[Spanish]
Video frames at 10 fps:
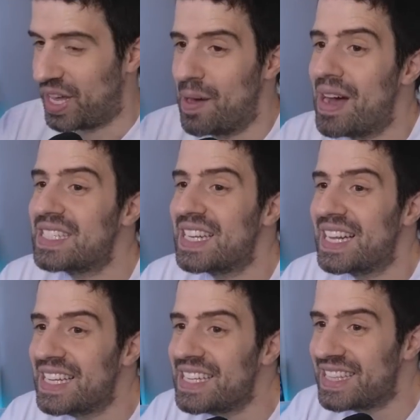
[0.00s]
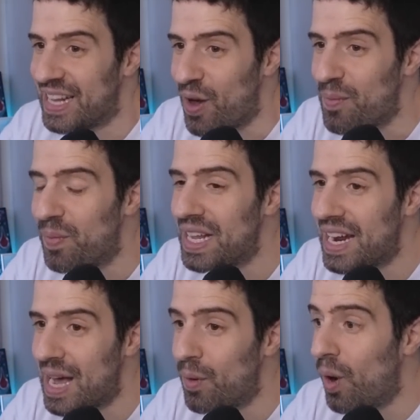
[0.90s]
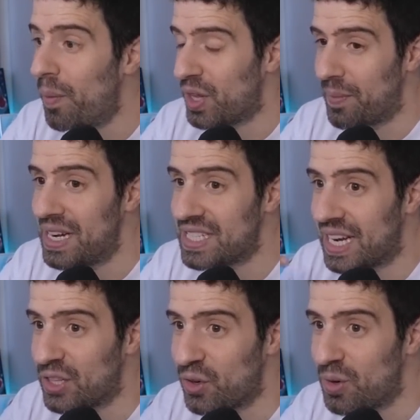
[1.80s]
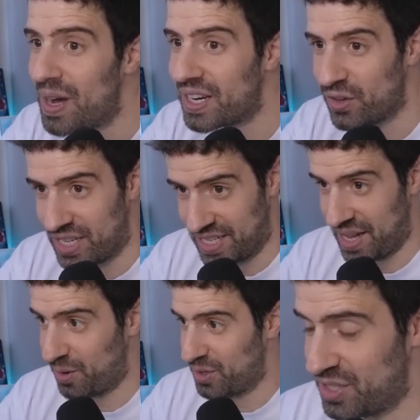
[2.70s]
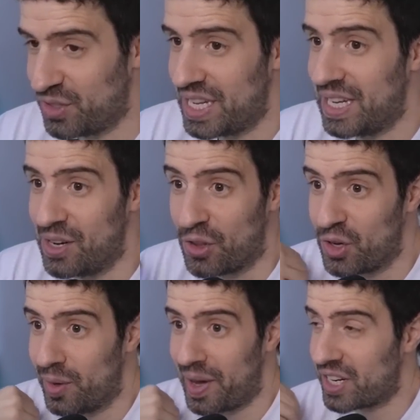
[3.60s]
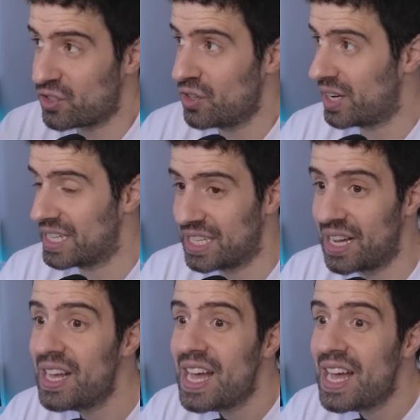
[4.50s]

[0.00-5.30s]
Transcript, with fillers: además te lo amplían a vos, pero a mí le llega a todo el barrio gracias a vos. Entonces, que lo tengo que pagar yo, lo que le llega.